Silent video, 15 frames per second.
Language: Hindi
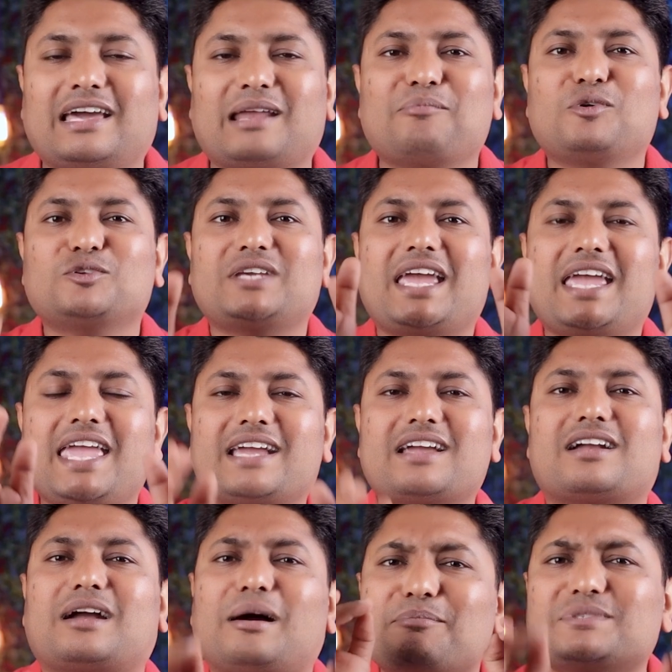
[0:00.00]
कि यार मुझे एक
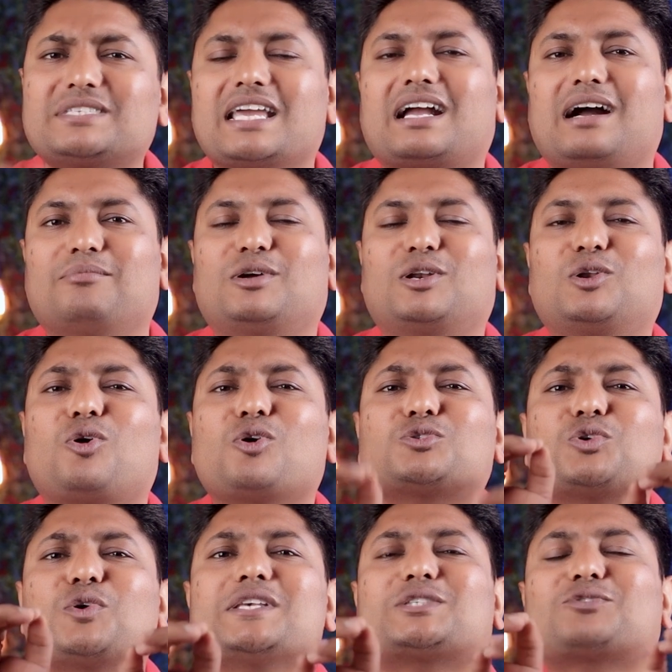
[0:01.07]
कम से कम
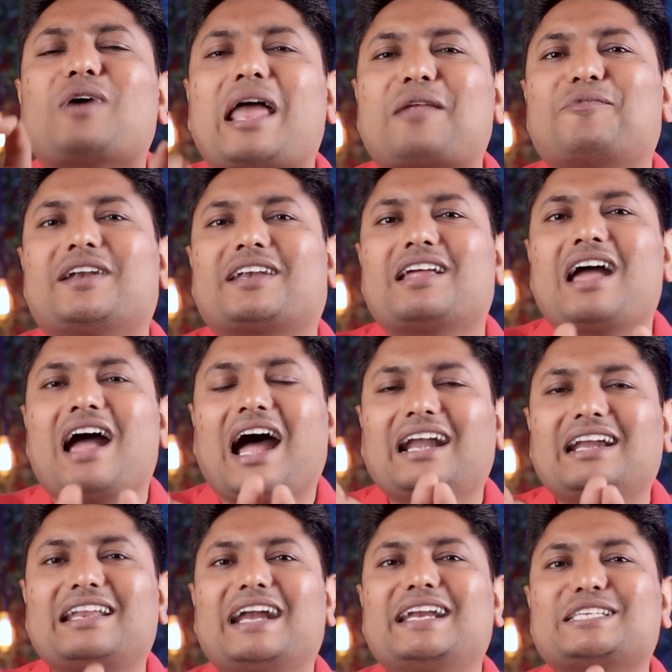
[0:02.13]
900 स्क्वायर फीट
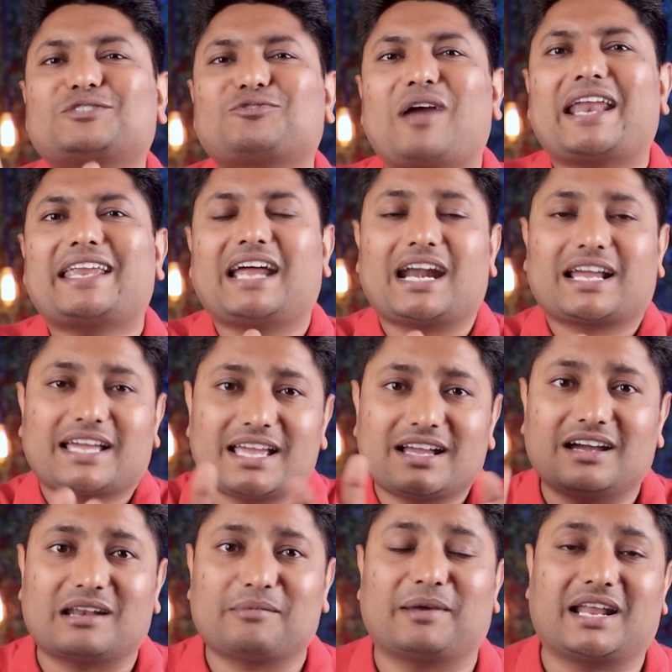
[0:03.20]
100 स्क्वायर यार्ड का
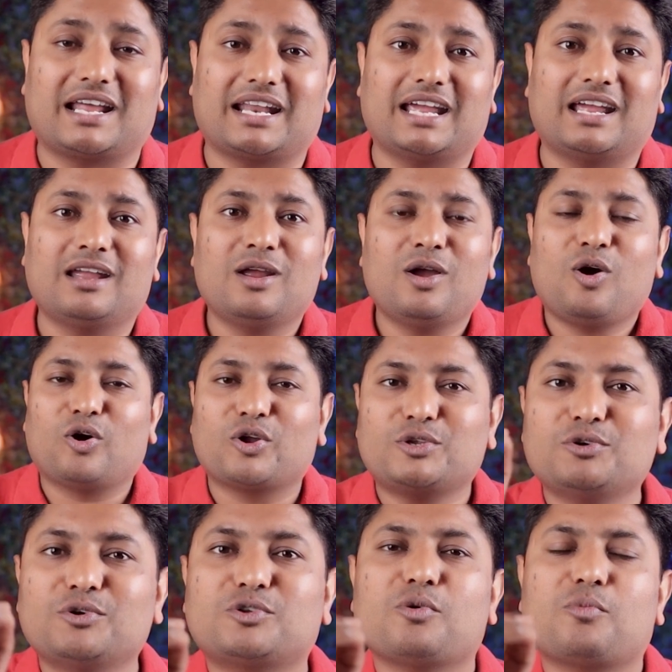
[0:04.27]
एक घर बनाना है और
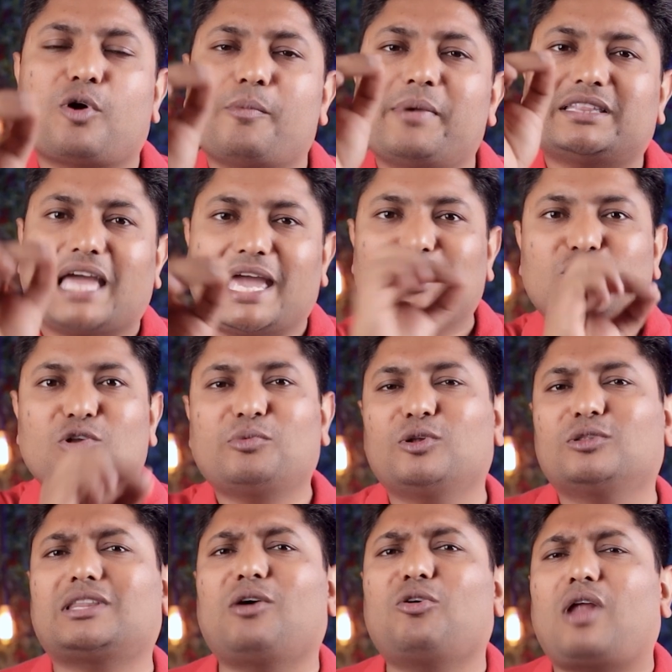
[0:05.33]
यूट्यूब को मैं थैंक यू
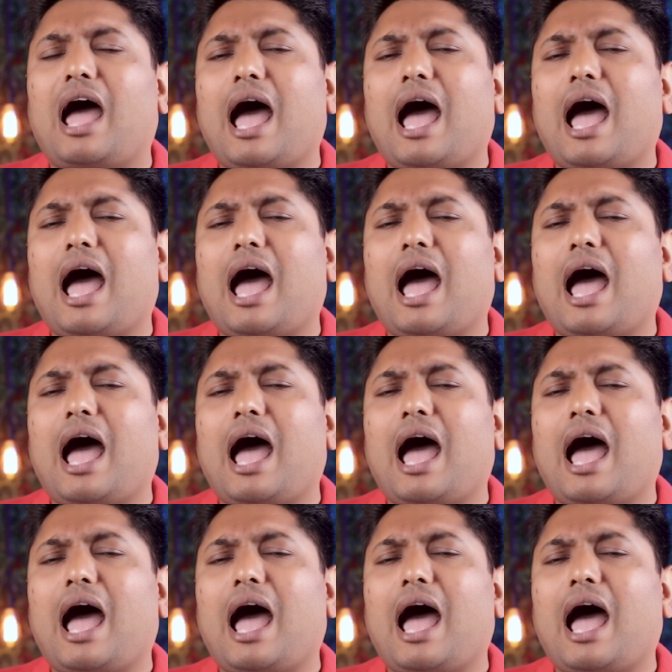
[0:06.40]
बोलता हूँ और